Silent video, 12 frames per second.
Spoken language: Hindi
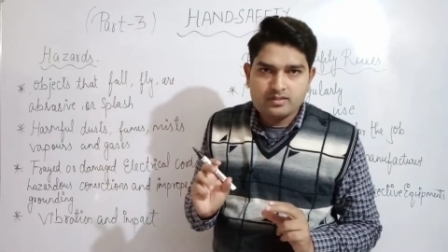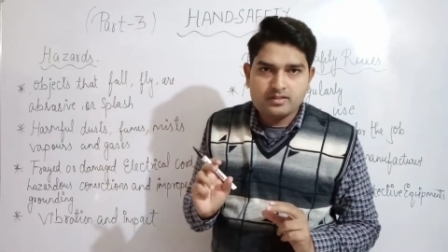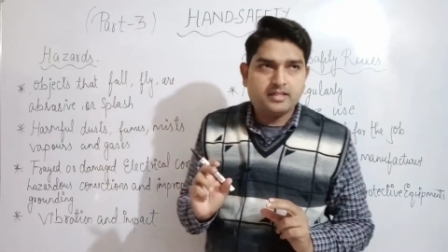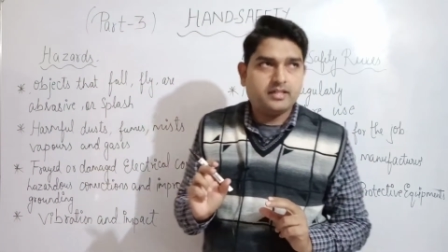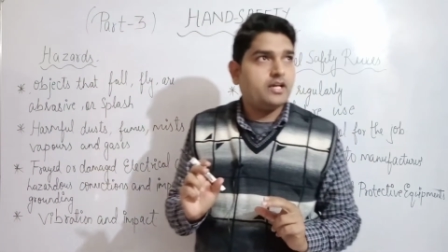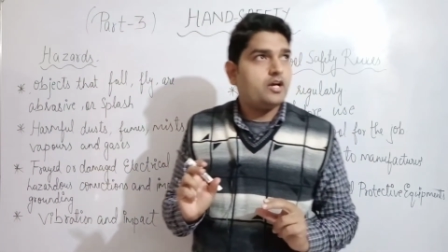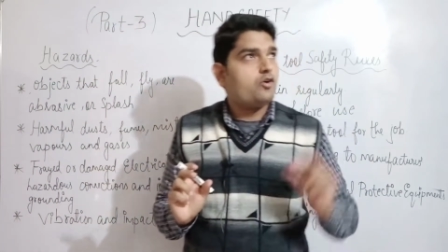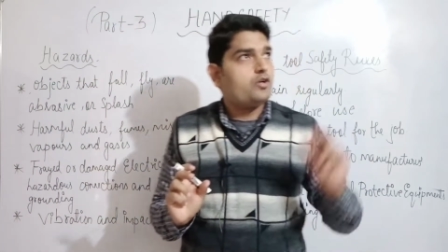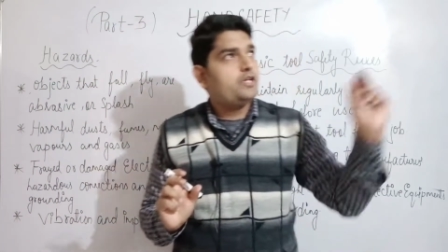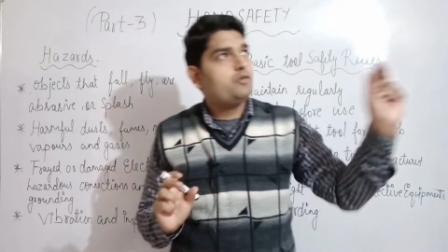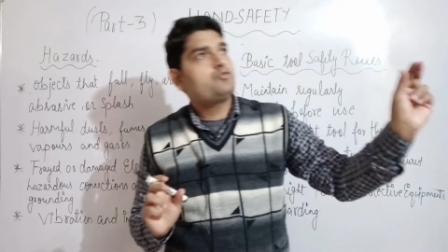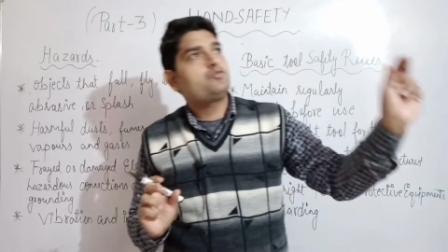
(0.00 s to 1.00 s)
ठीक है और
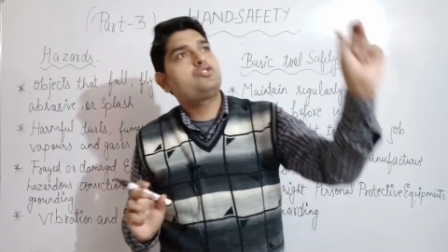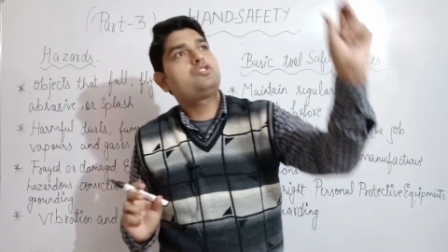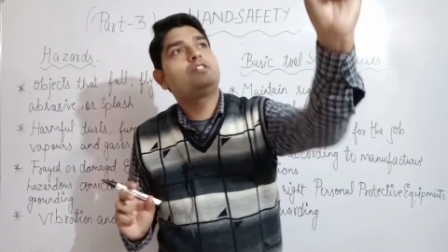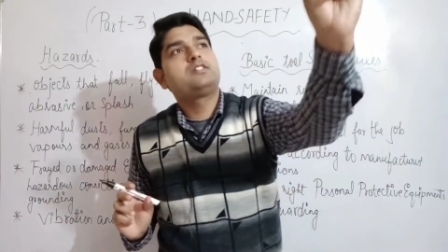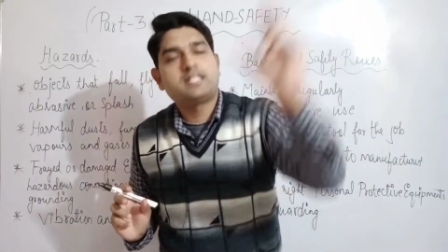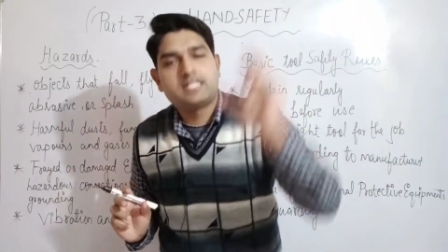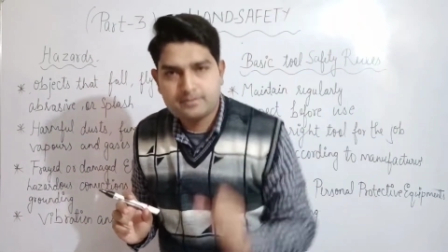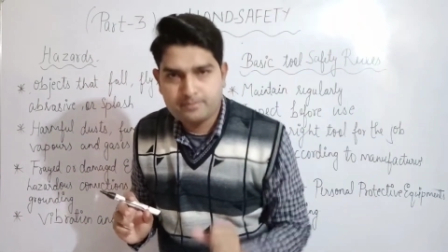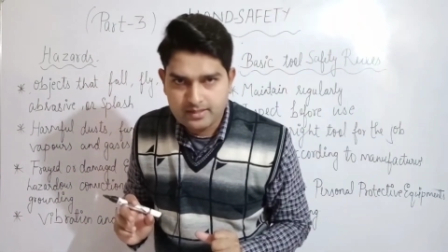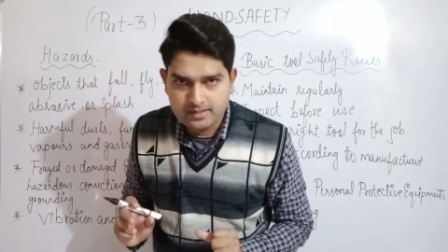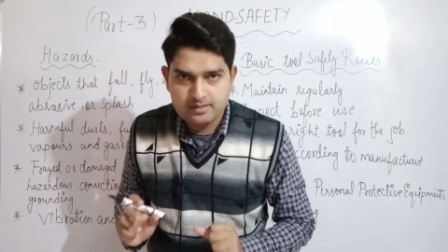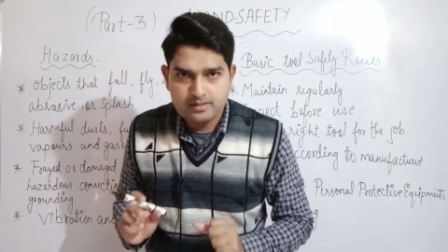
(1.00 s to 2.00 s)
एक कुछ डिस्टेंस पे
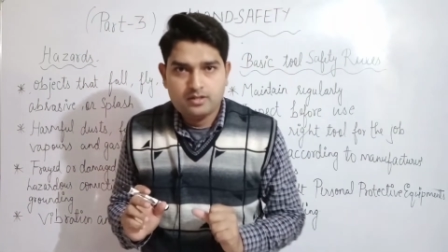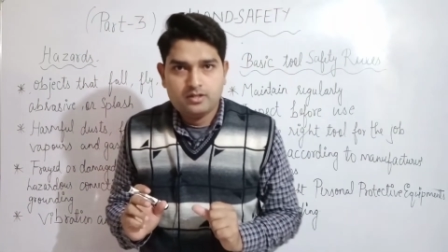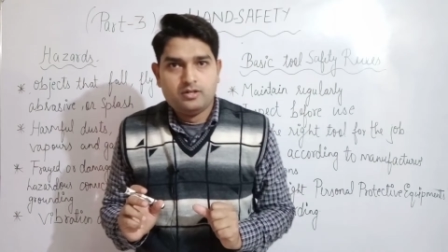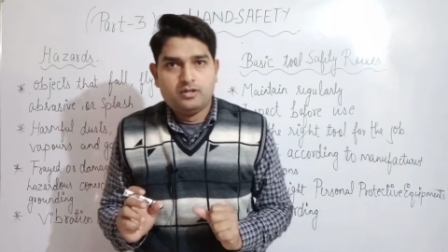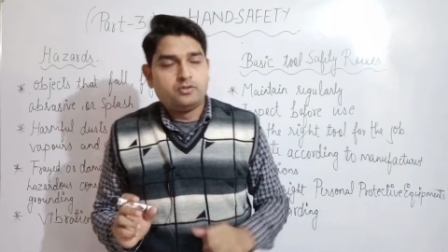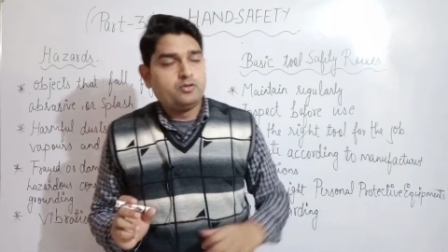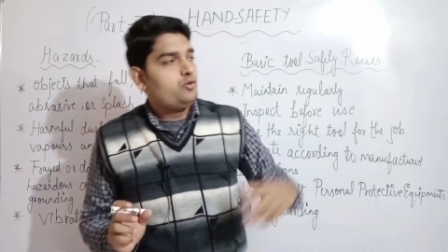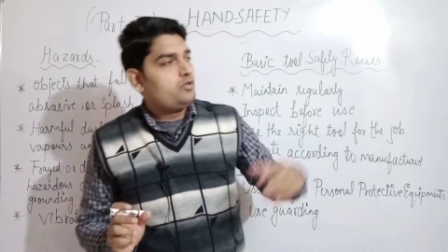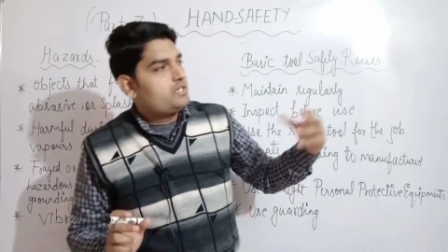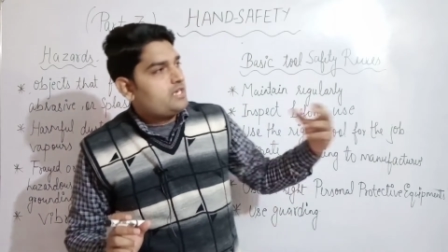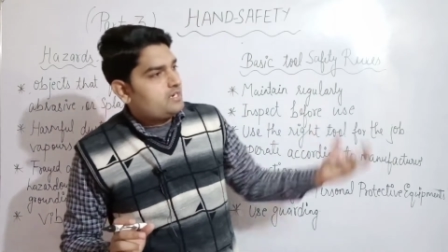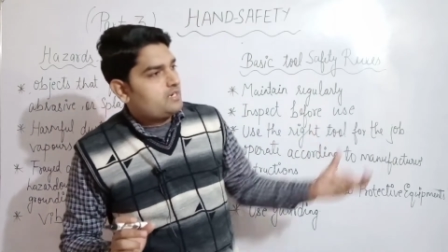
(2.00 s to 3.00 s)
है तो लोग
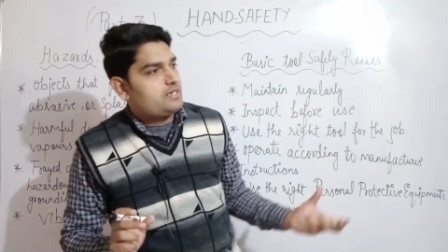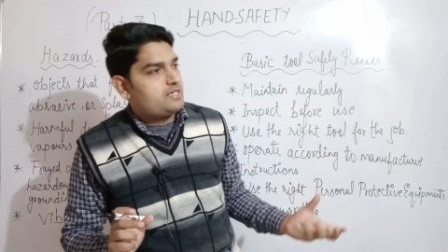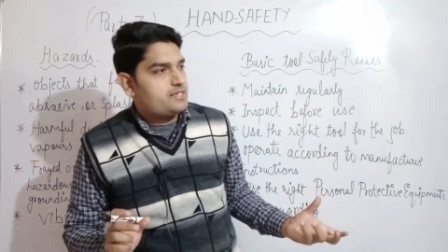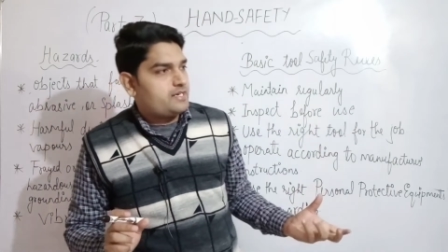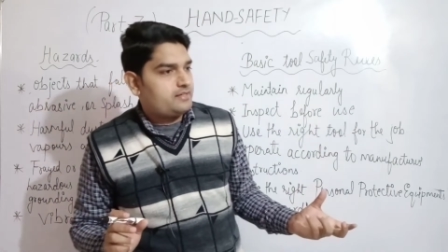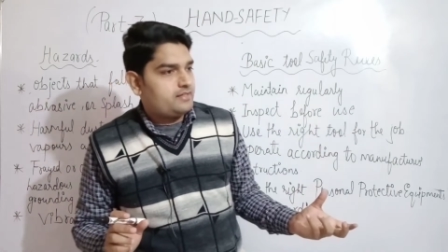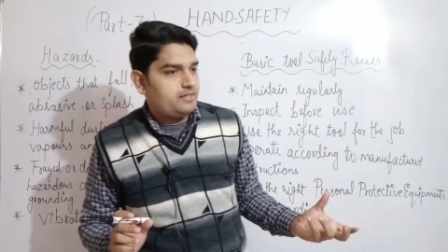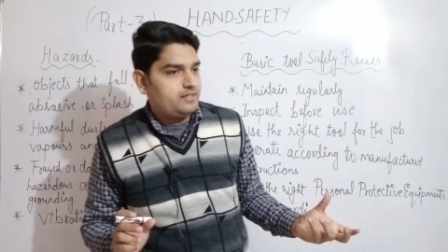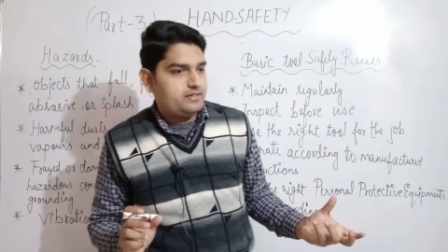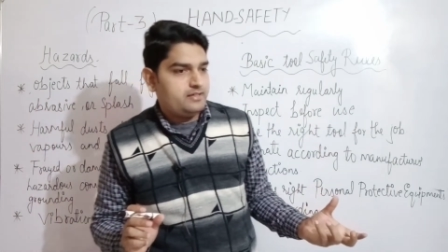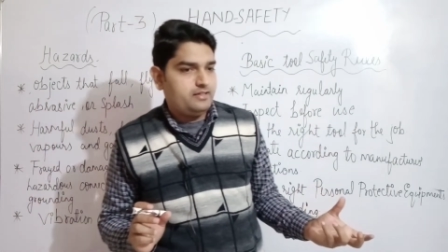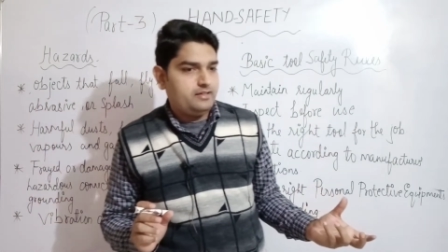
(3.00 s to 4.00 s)
क्या करना चाहते हैं
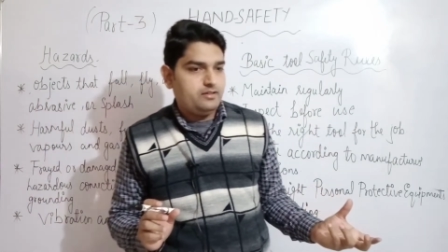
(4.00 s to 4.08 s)
कि